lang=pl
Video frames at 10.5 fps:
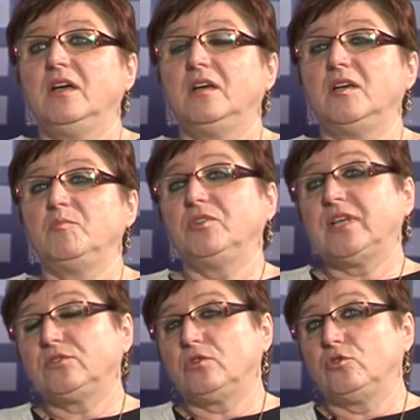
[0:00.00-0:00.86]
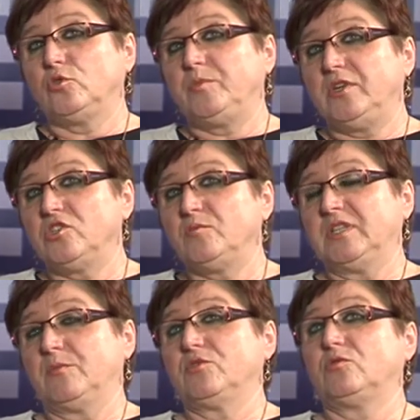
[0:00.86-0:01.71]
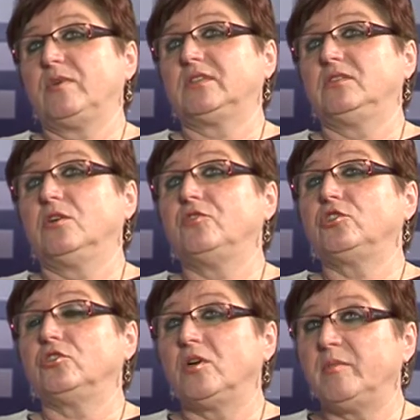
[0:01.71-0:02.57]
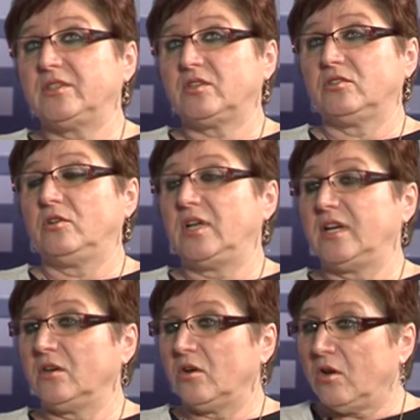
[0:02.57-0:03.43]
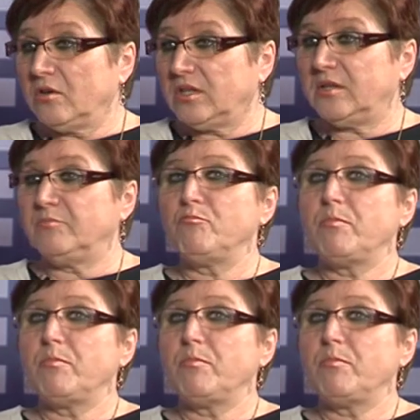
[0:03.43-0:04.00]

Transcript: Yy, ponadto dokupiliśmy na przykład nowy tonometr do laryngologii